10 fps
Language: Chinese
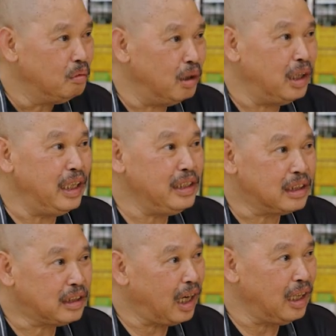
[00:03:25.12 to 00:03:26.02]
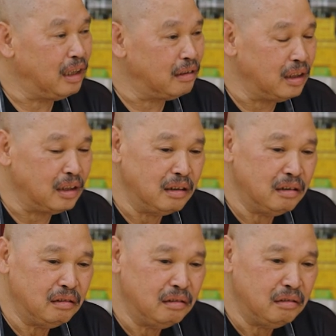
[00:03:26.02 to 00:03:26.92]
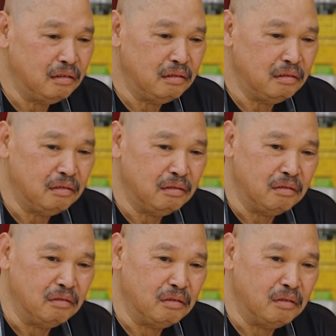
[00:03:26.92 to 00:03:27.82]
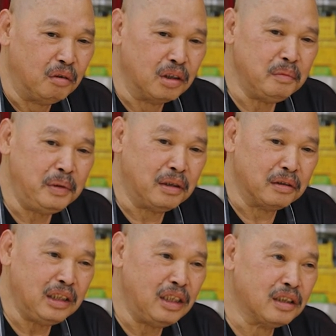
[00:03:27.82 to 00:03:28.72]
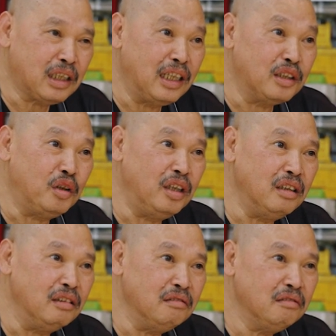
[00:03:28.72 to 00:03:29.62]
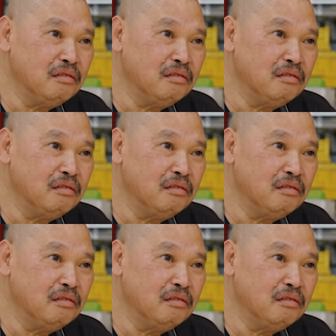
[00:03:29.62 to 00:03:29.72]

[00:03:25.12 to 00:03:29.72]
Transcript: 我年纪大了了，我都没有第二代的传人。